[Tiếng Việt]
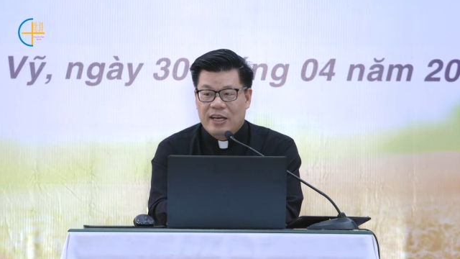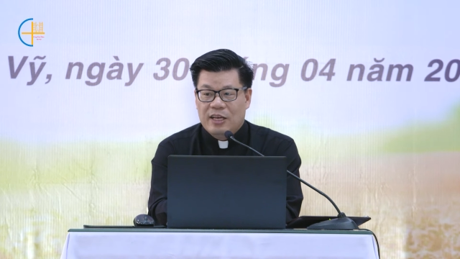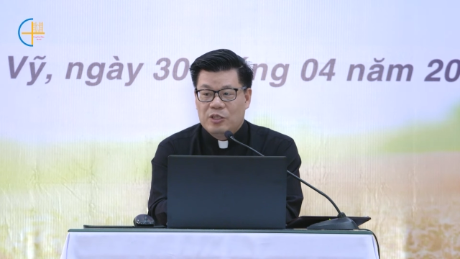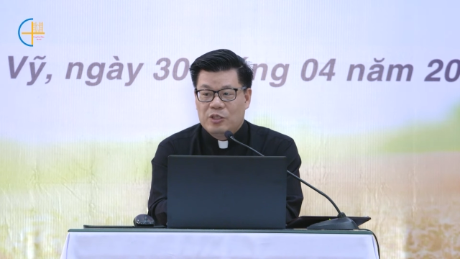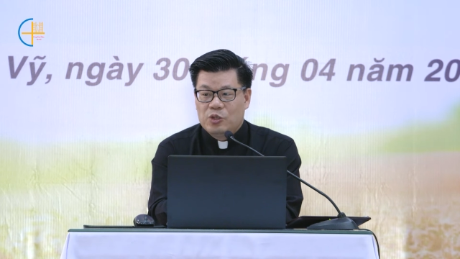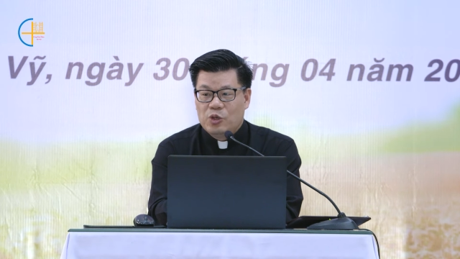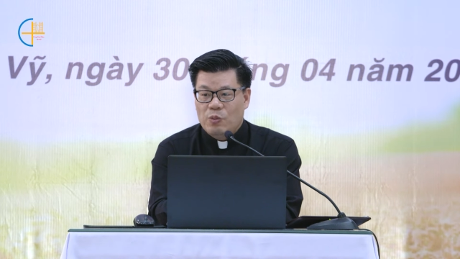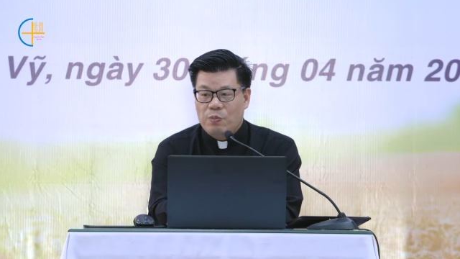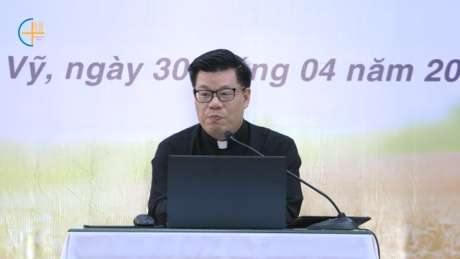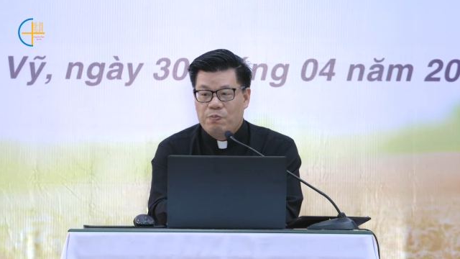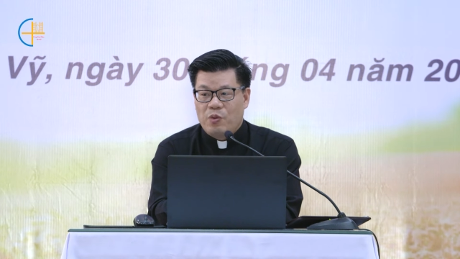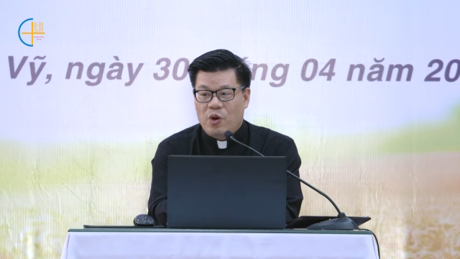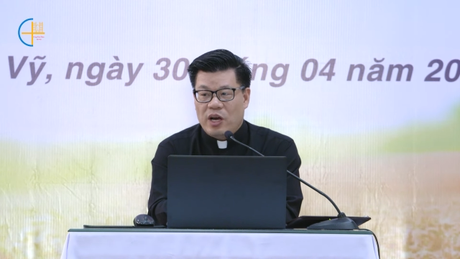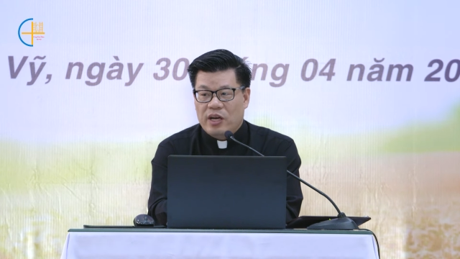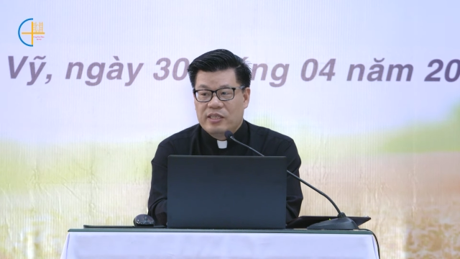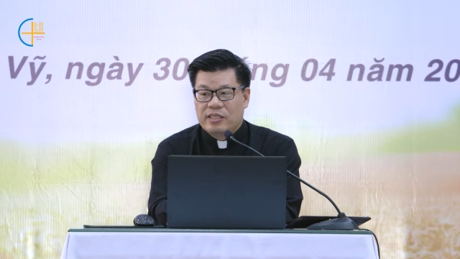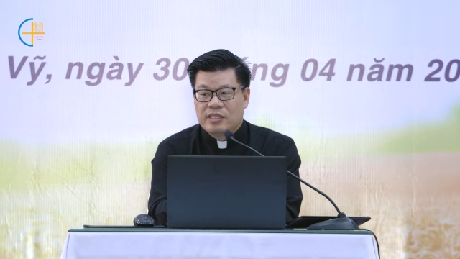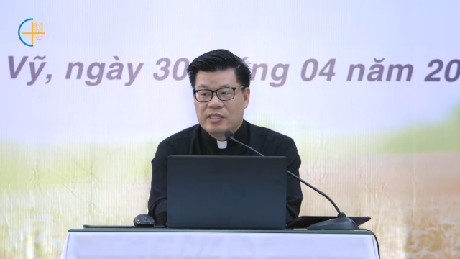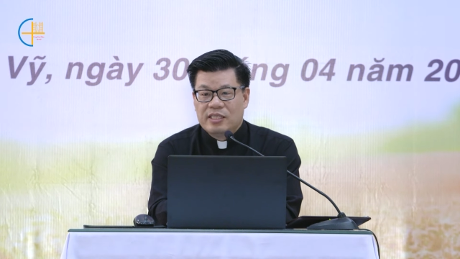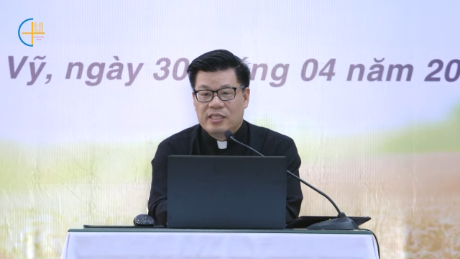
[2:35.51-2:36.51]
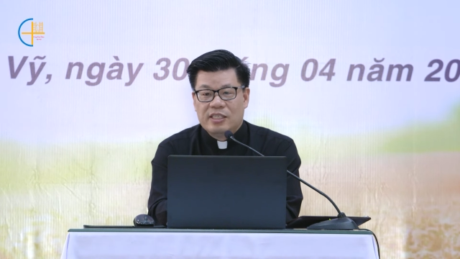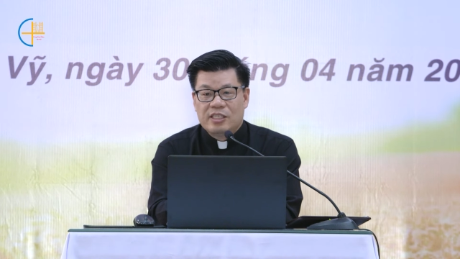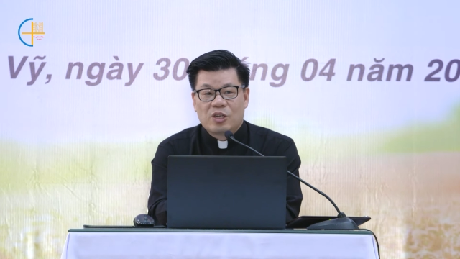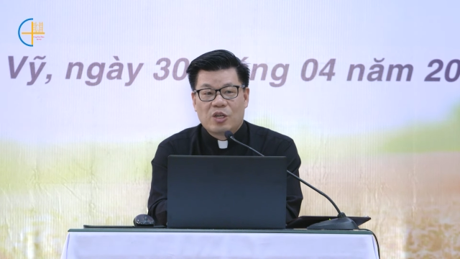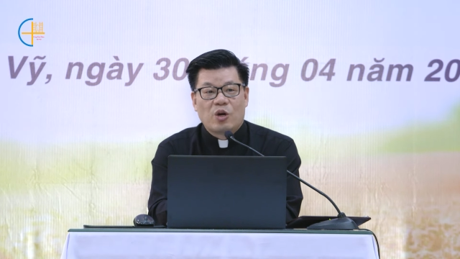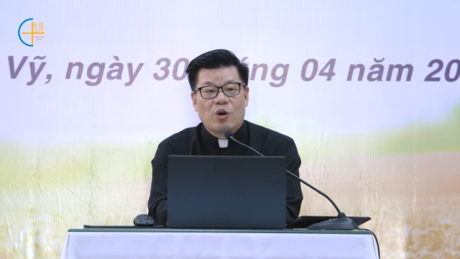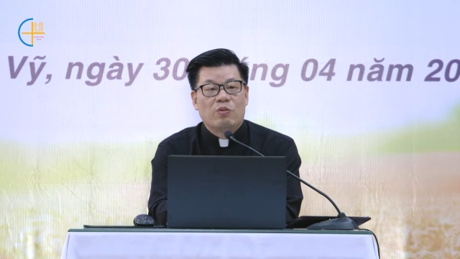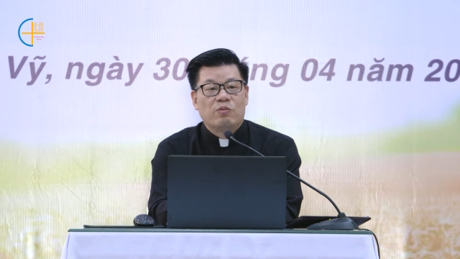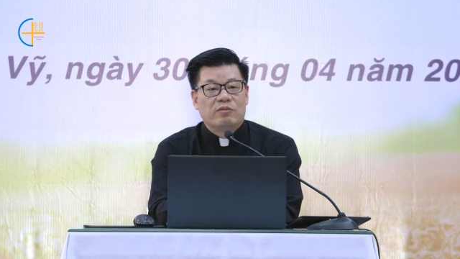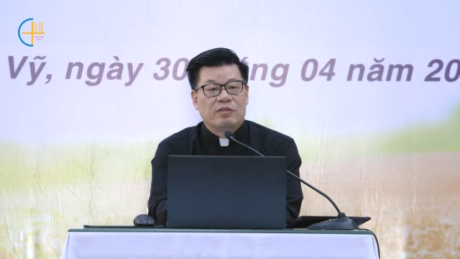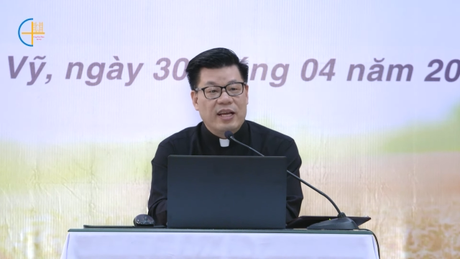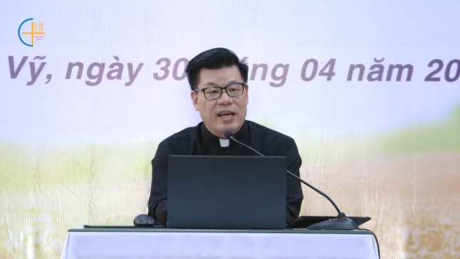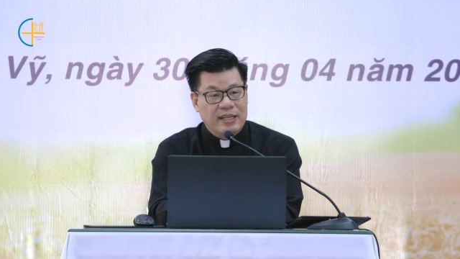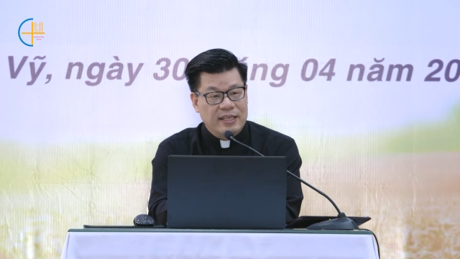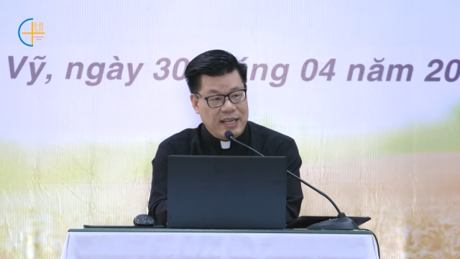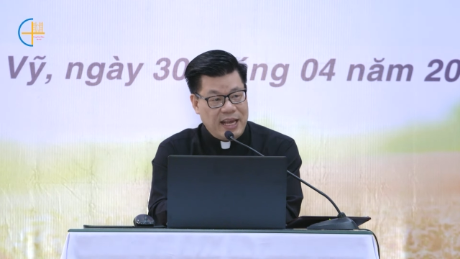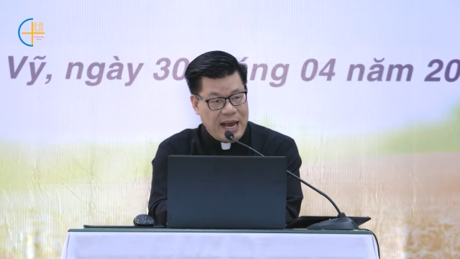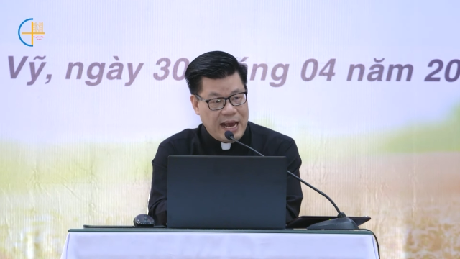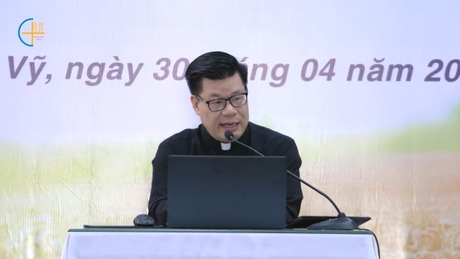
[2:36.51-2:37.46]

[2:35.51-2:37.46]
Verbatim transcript: để giúp mọi người cùng nên